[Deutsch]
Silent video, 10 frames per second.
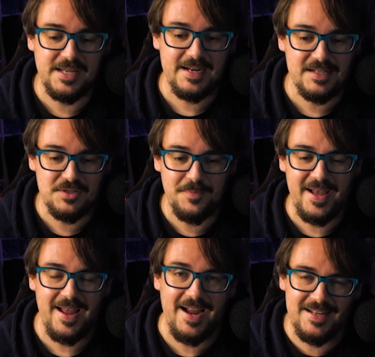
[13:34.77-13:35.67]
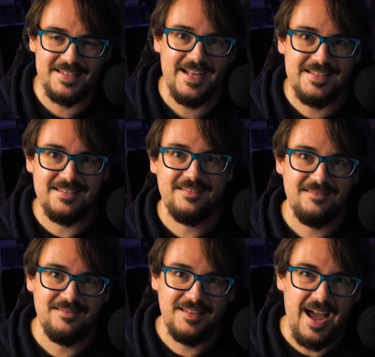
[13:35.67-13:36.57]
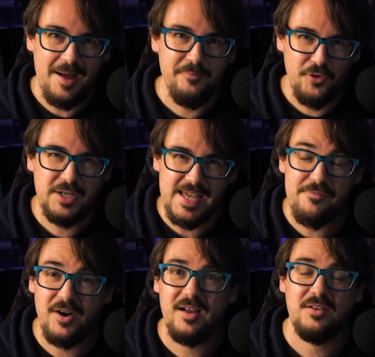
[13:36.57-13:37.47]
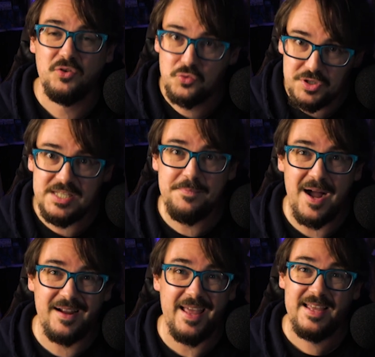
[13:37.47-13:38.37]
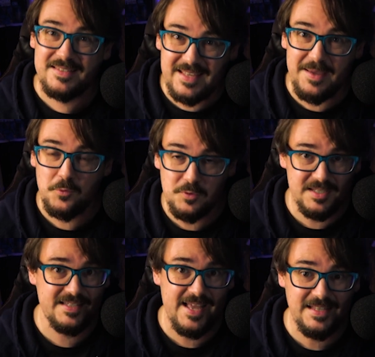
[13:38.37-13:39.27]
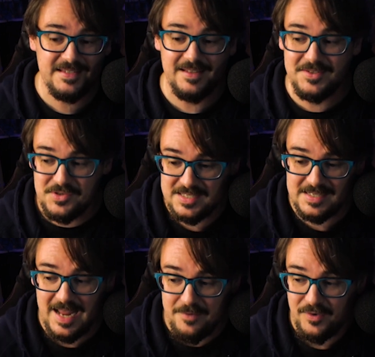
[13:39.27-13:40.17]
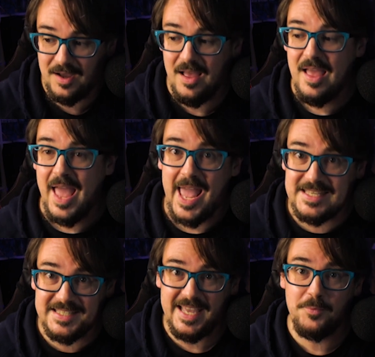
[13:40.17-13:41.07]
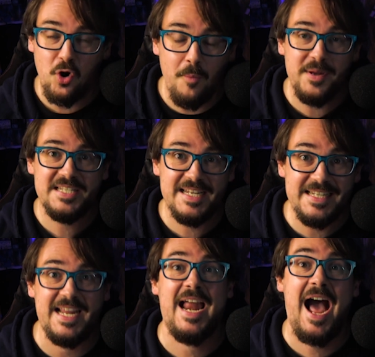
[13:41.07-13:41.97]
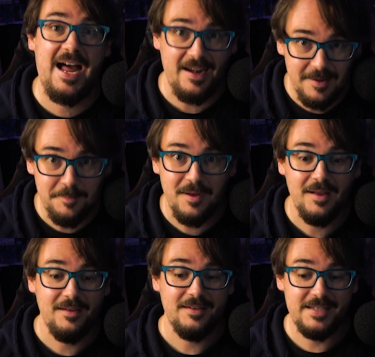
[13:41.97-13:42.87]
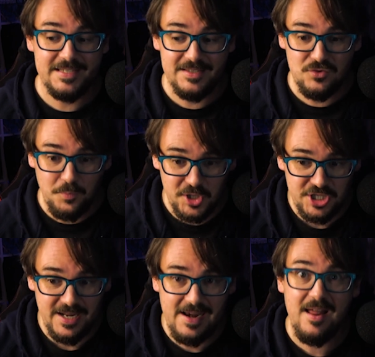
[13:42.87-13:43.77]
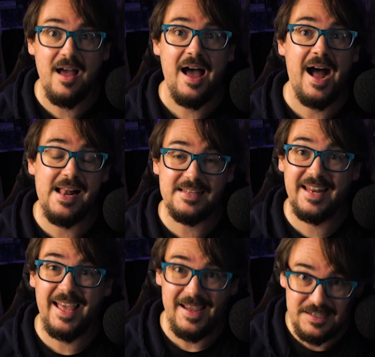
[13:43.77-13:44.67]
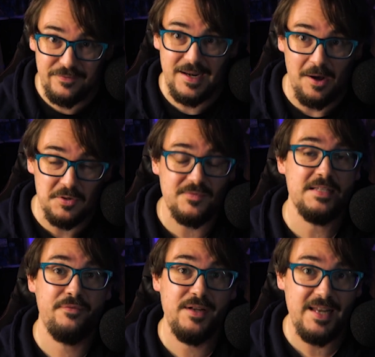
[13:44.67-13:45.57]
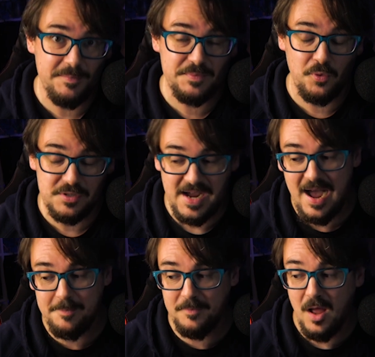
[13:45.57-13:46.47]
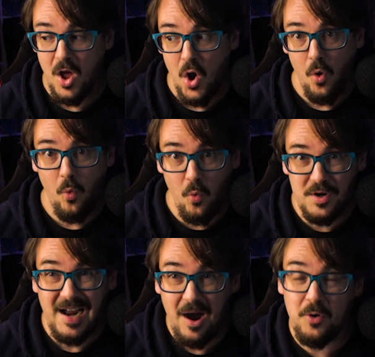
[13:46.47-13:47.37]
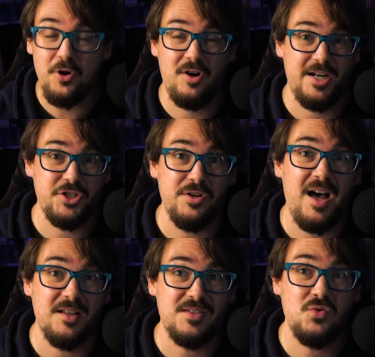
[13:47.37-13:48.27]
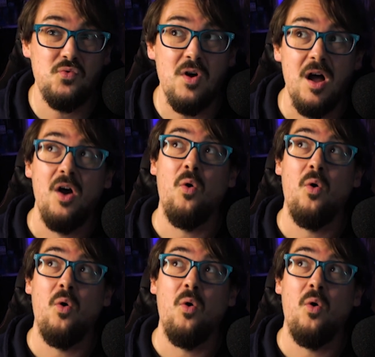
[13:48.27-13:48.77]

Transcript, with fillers: trägt dazu bei, einerseits, die haben wirklich einfach durch die Bank extrem gute Stats. Also die sind einfach extrem kompetent in allem. Die sind super schnell, halten recht viel aus, weil sie viel Lebenspunkte haben und hauen noch ganz schön hart zu.